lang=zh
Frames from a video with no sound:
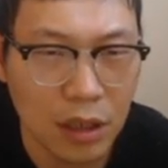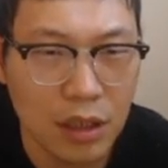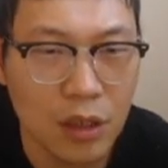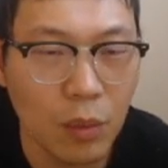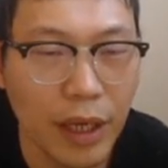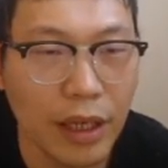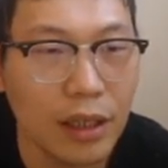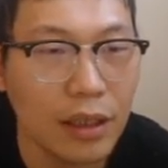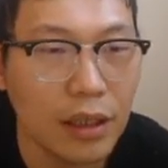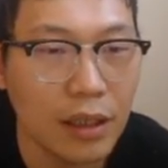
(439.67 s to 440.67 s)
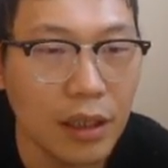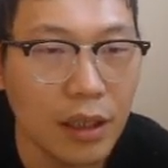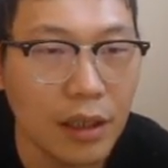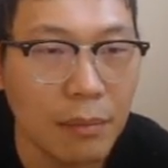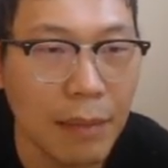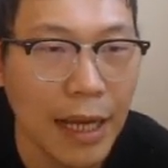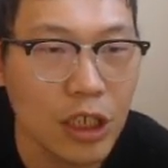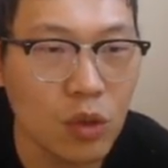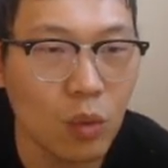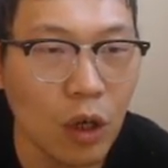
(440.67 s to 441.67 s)
易位。马
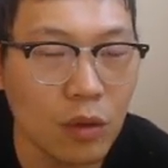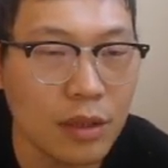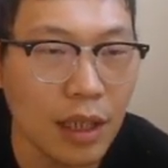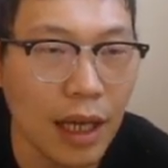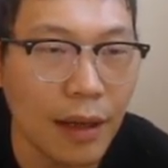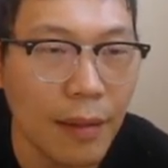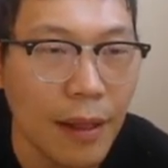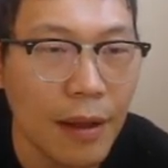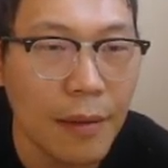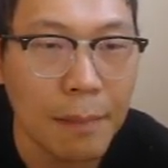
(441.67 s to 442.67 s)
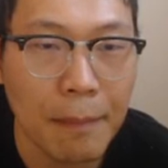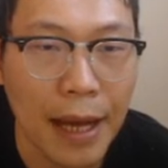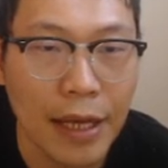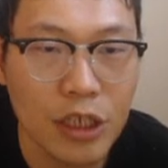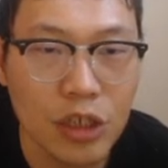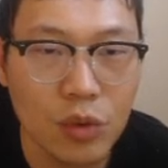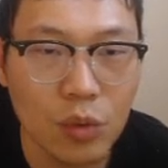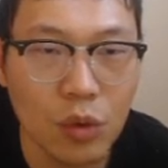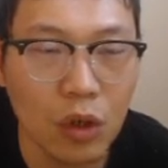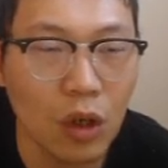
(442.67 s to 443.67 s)
H5 后死了，马
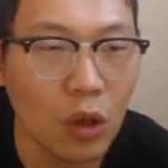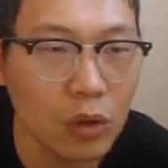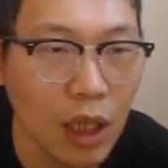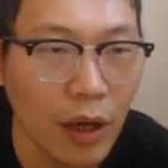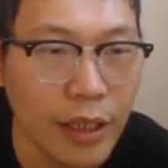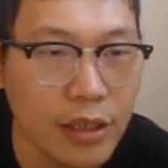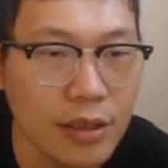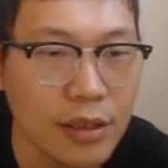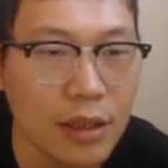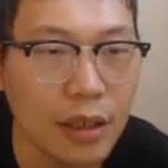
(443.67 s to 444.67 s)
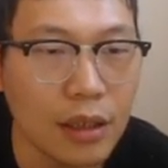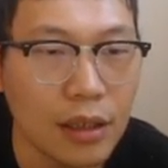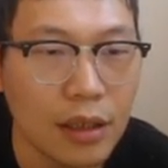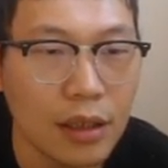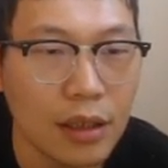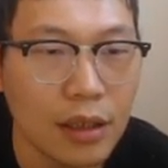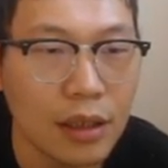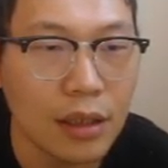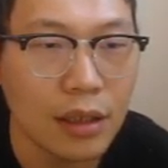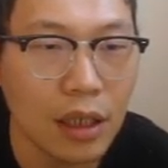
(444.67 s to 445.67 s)
H5 后到 H4，
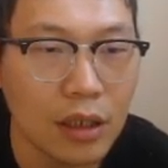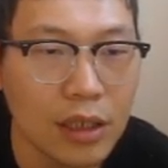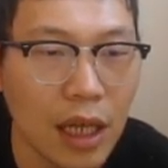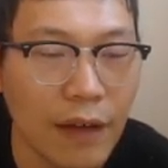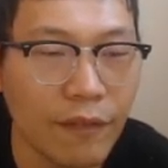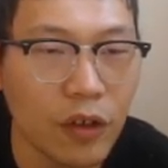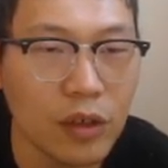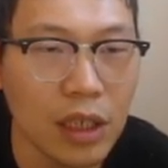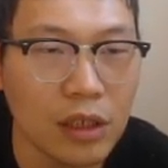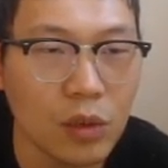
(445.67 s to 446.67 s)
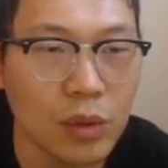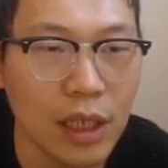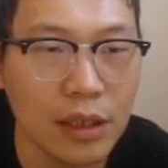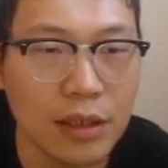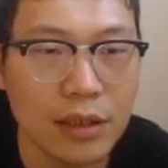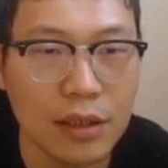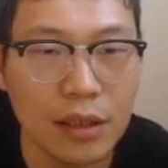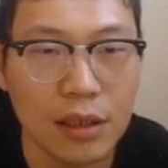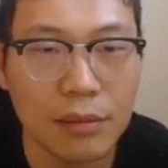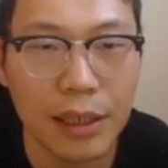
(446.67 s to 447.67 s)
然后象 F6，象 G5，象 D4，
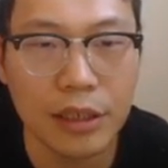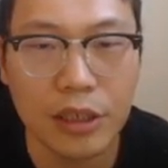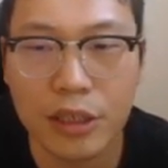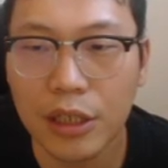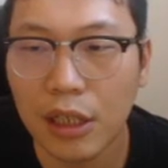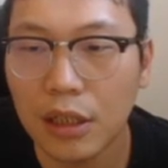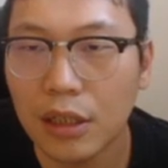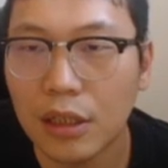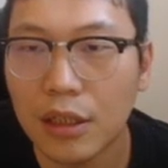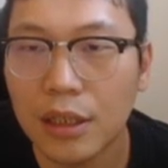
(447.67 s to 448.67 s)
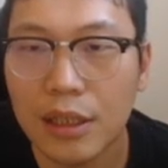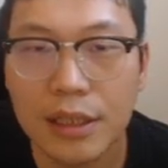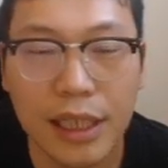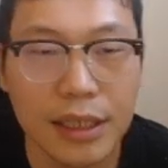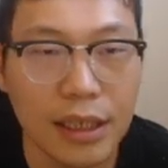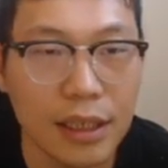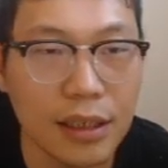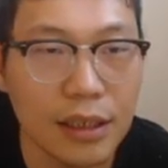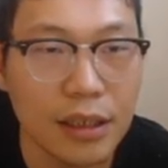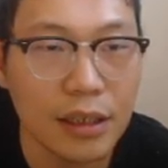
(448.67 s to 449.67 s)
把这个吃掉了。下一个
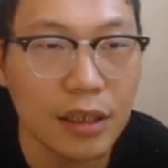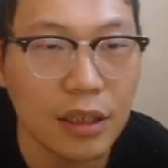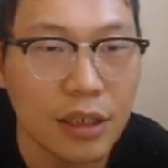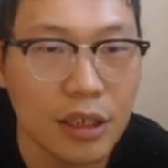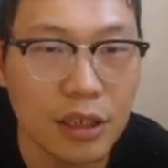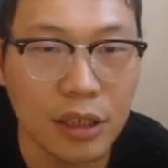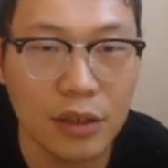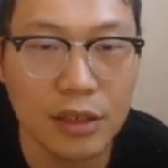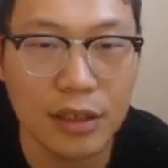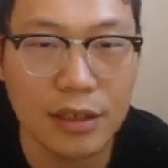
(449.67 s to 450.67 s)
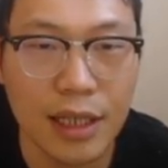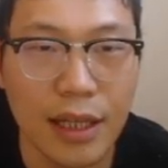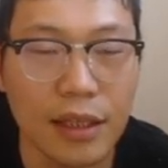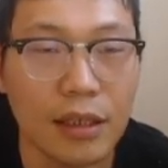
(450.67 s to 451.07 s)
车到 G3，